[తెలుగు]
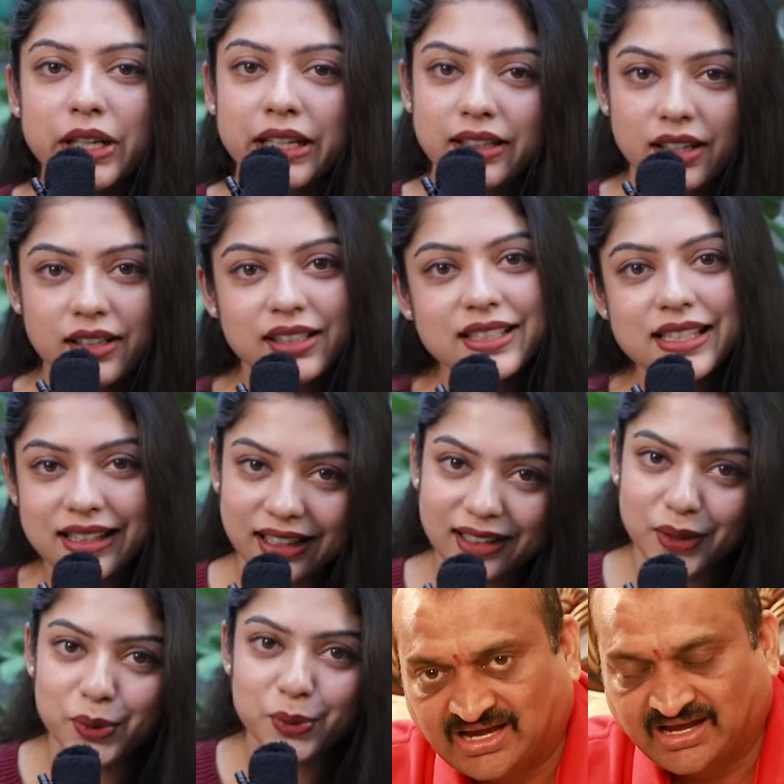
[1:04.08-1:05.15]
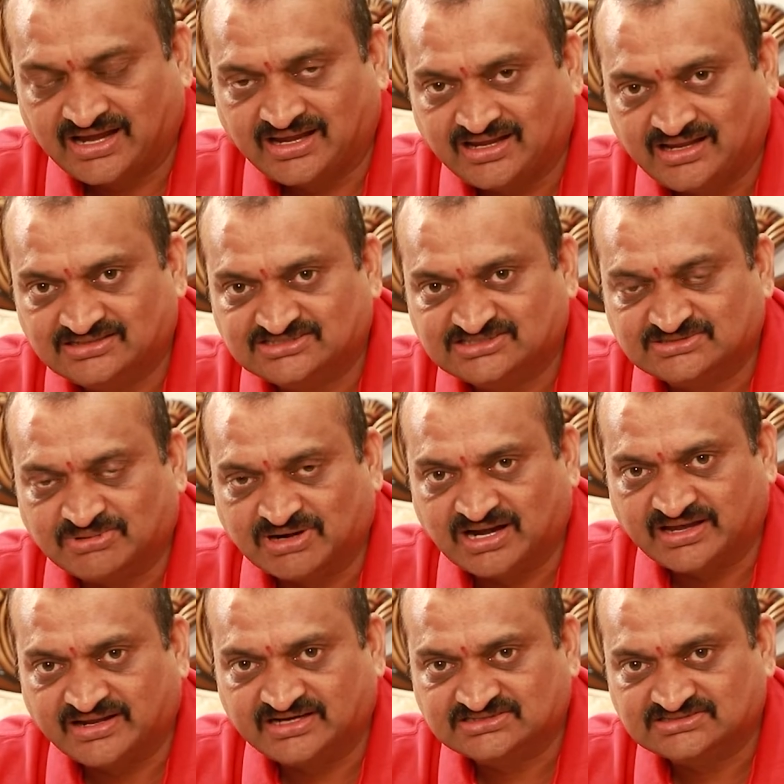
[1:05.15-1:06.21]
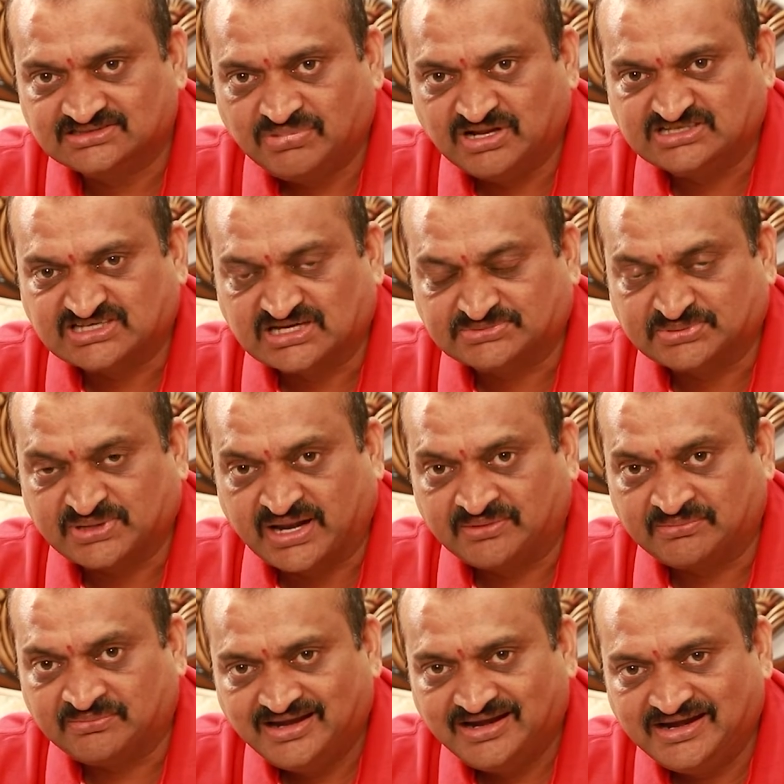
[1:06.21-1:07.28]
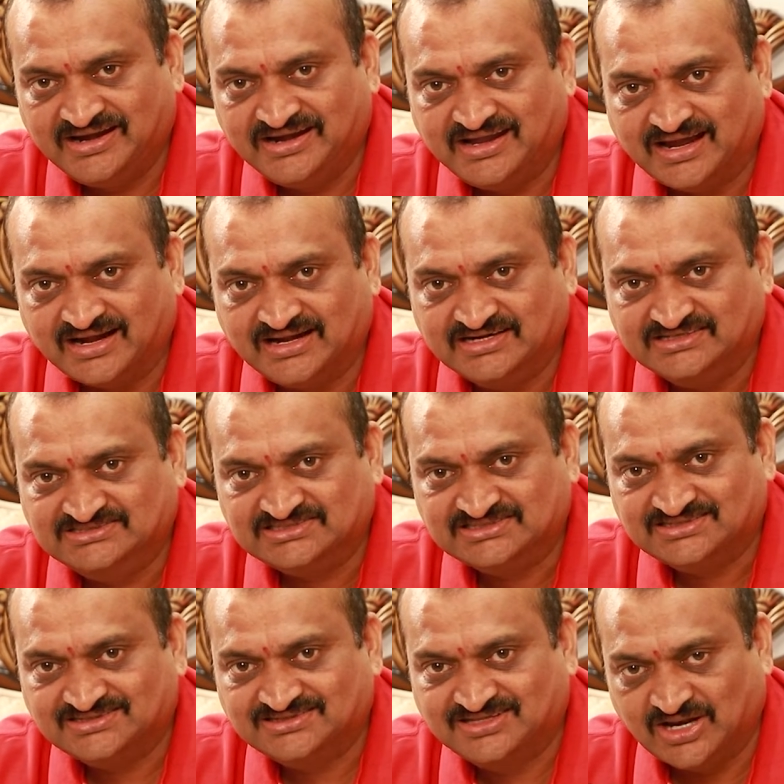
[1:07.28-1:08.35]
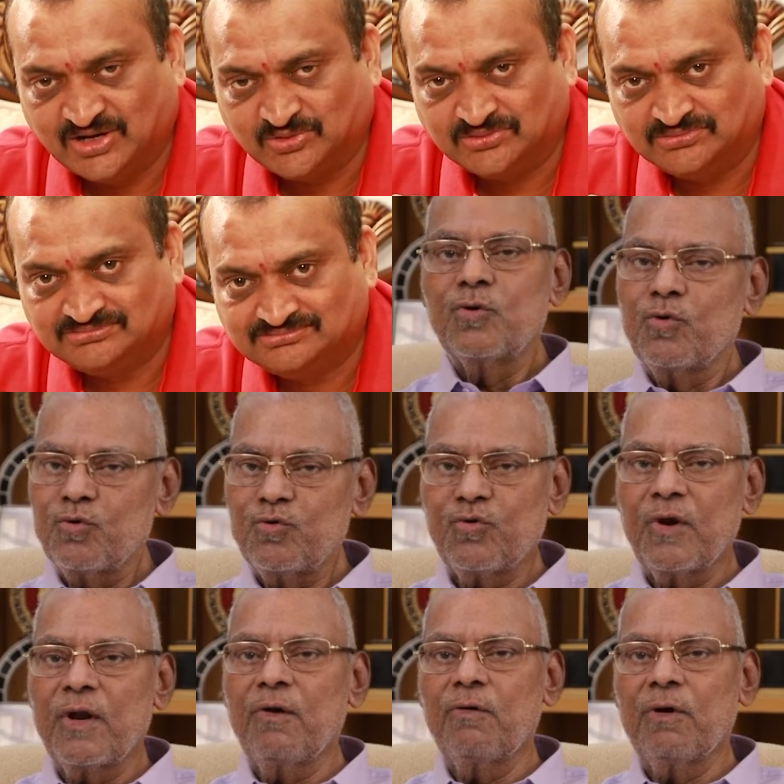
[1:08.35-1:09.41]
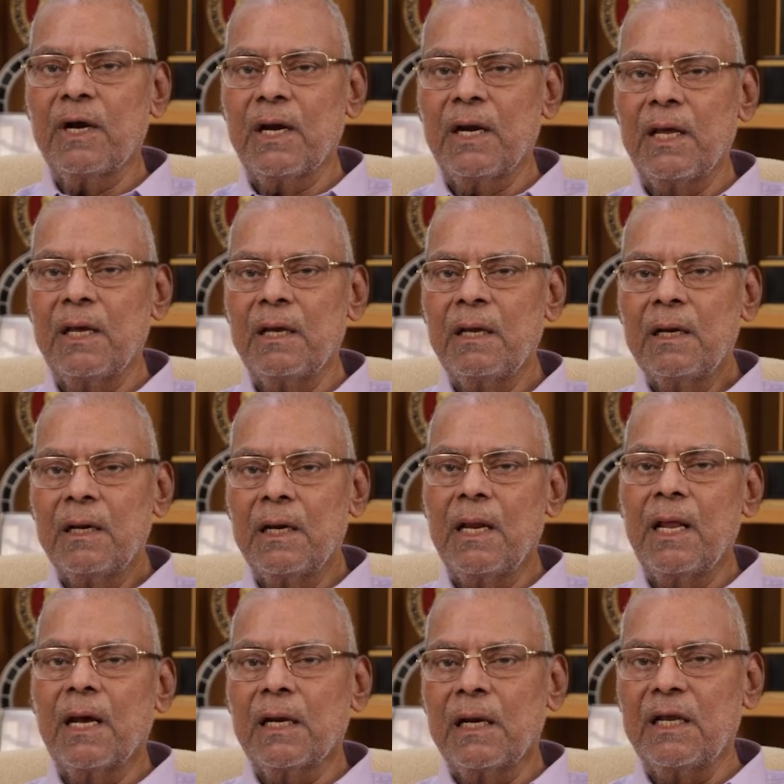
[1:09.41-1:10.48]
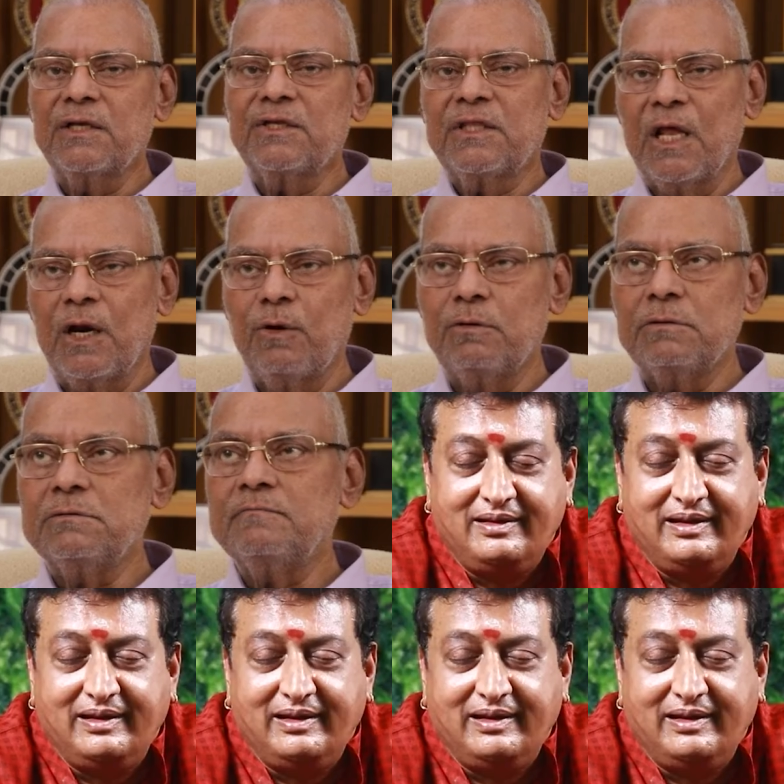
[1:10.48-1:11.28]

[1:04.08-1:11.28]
టు ఇండియా గ్లిట్స్ తెలుగు హాయ్ దిస్ ఇస్ బండ్ల గణేష్ ప్లీజ్ సబ్స్క్రైబ్ ఇండియా గ్లిట్స్ తెలుగు చూస్తూనే ఉండండి ఇండియా గ్లిట్స్ తెలుగు